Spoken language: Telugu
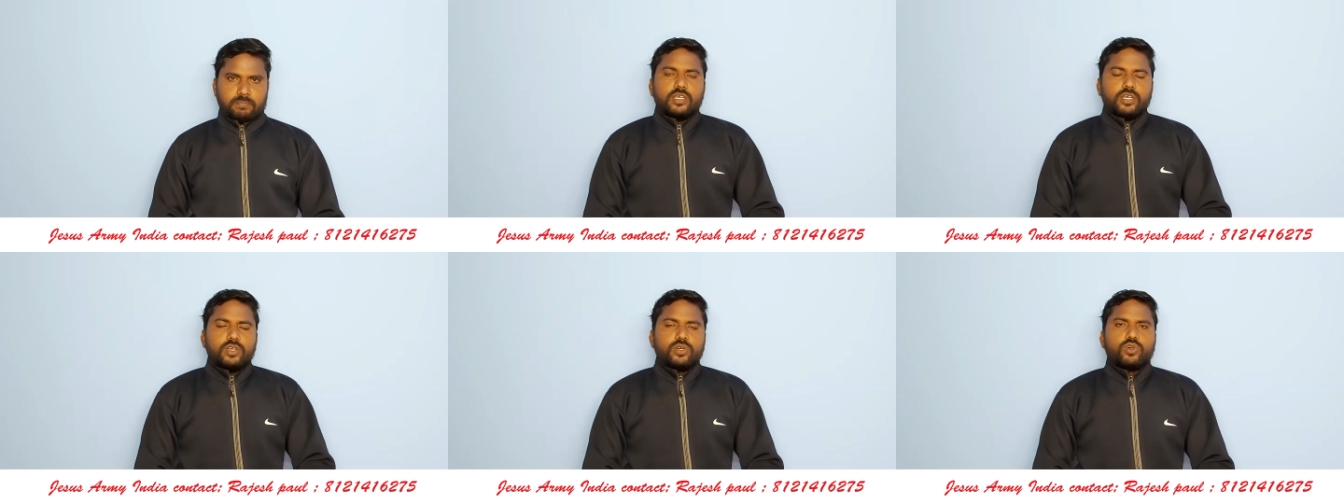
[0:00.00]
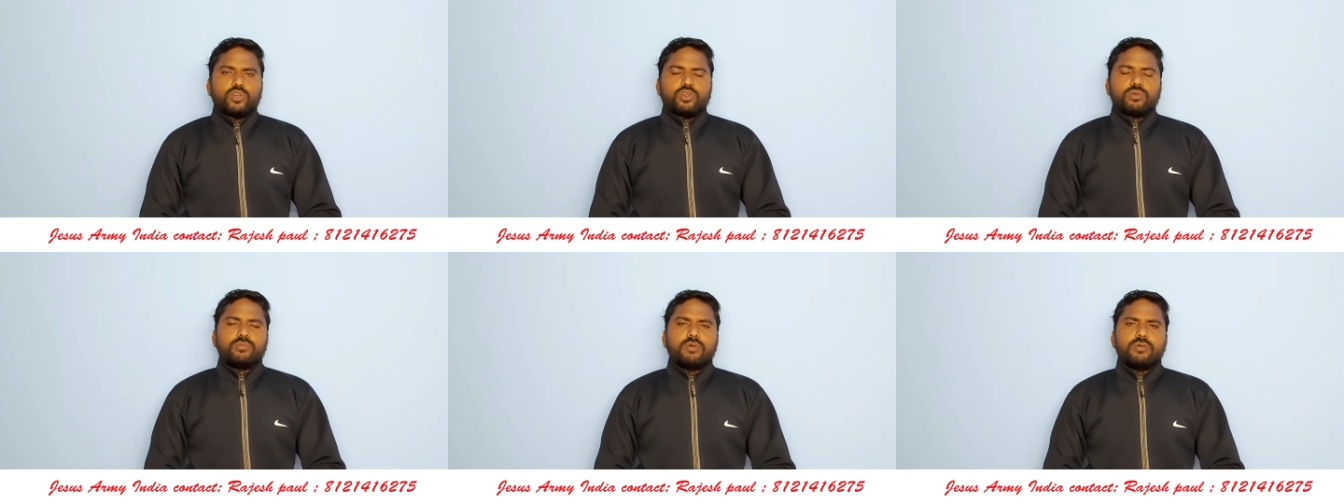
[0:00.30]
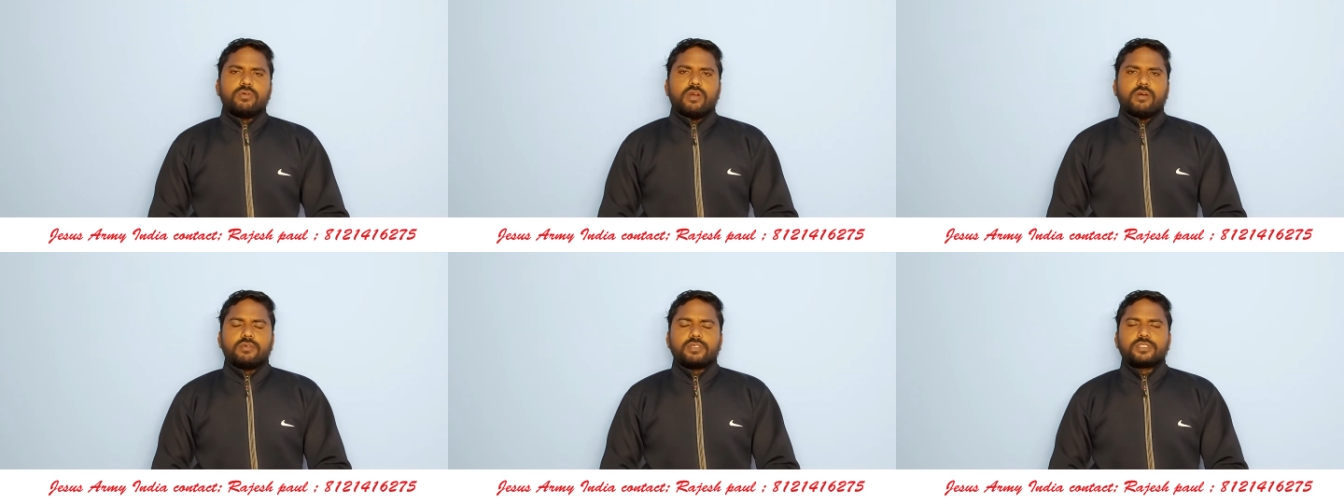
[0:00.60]
ఈ కుటుంబ
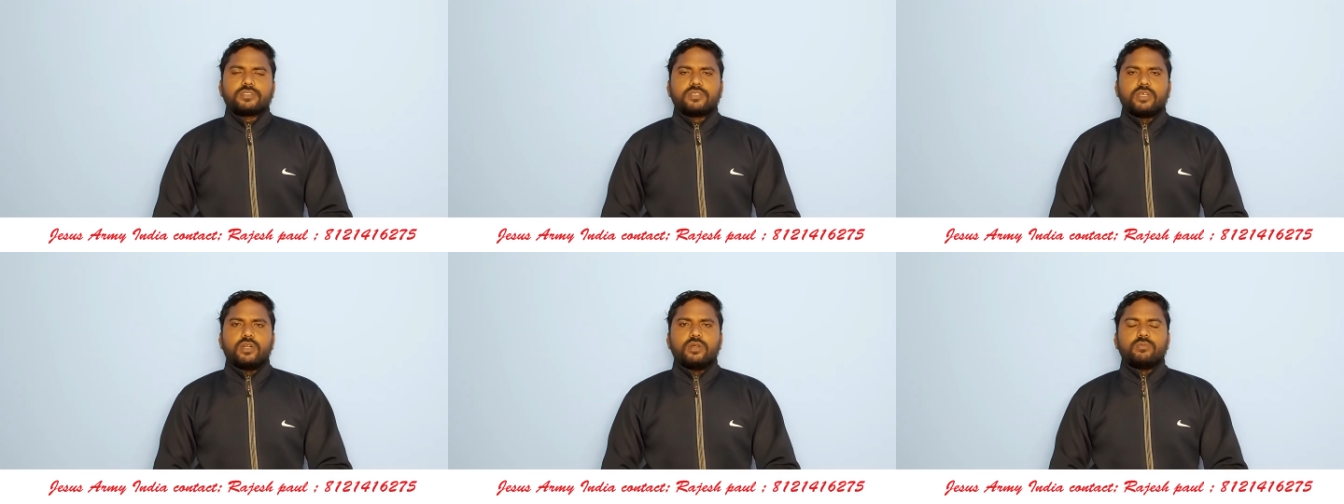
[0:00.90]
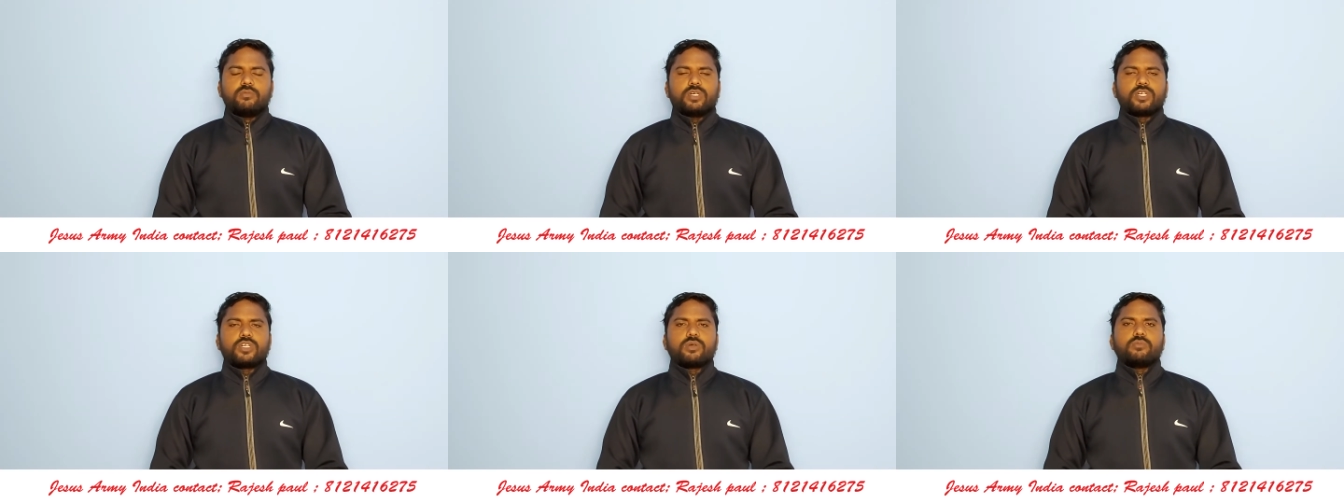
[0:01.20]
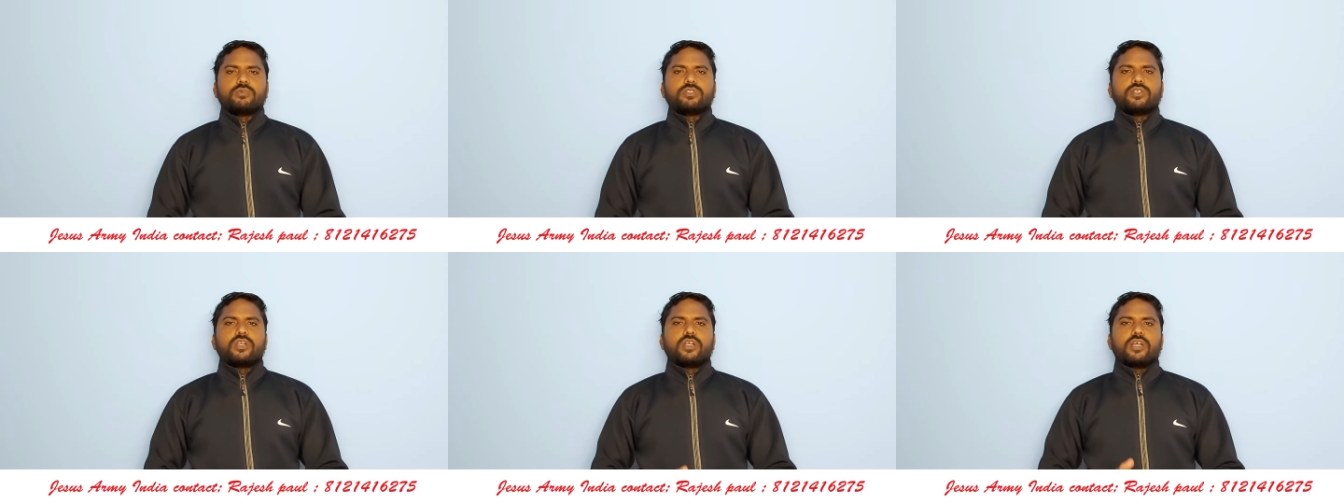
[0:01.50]
వ్యవస్థలో
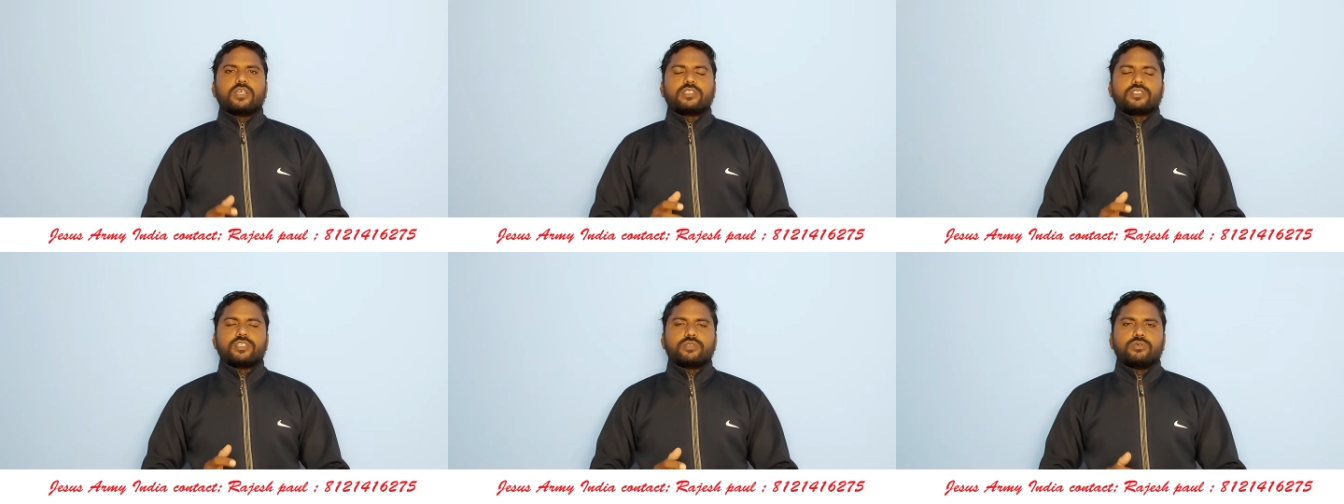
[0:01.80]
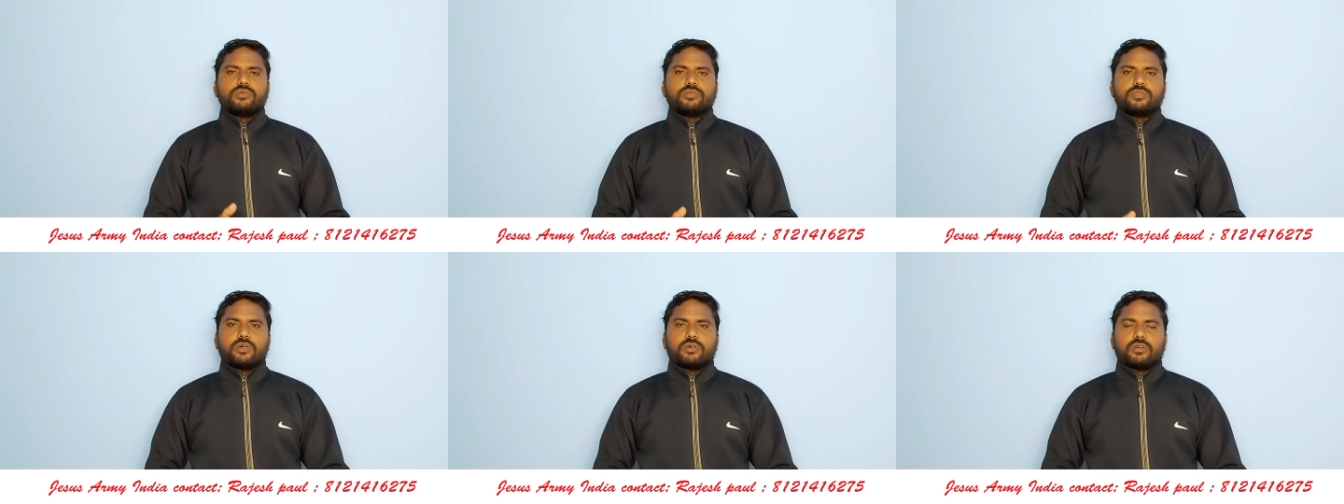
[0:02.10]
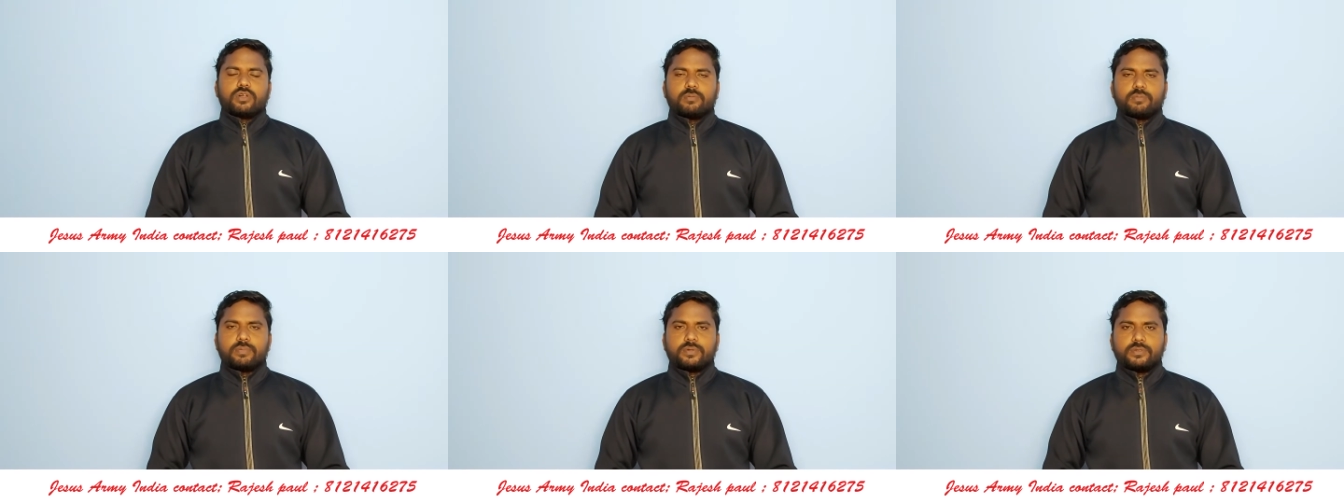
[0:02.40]
మొట్టమొదటిగా చదువుతూ
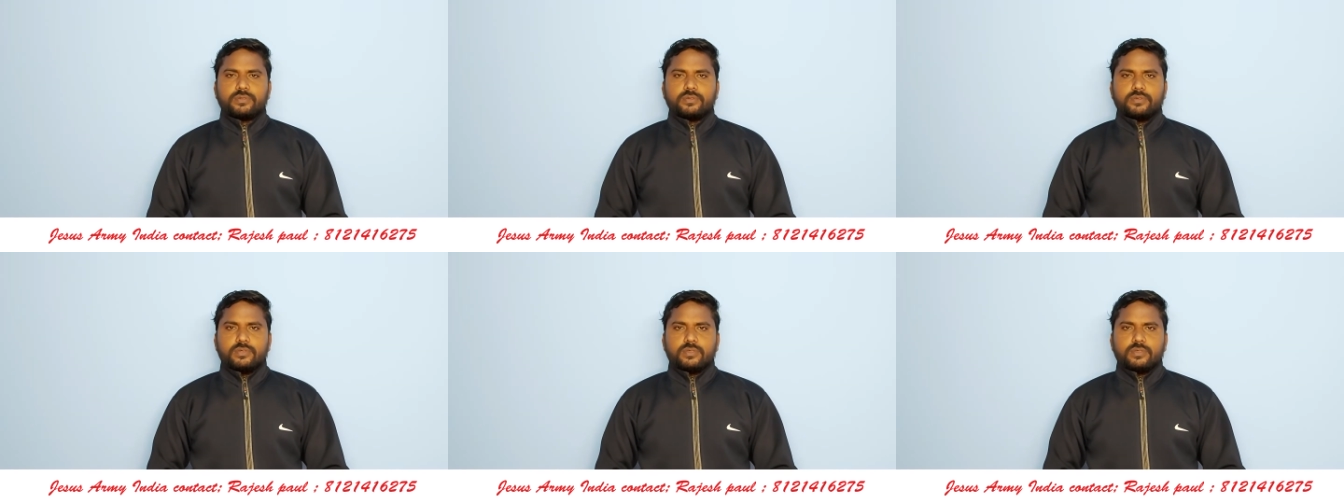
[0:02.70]
ఉన్నప్పుడు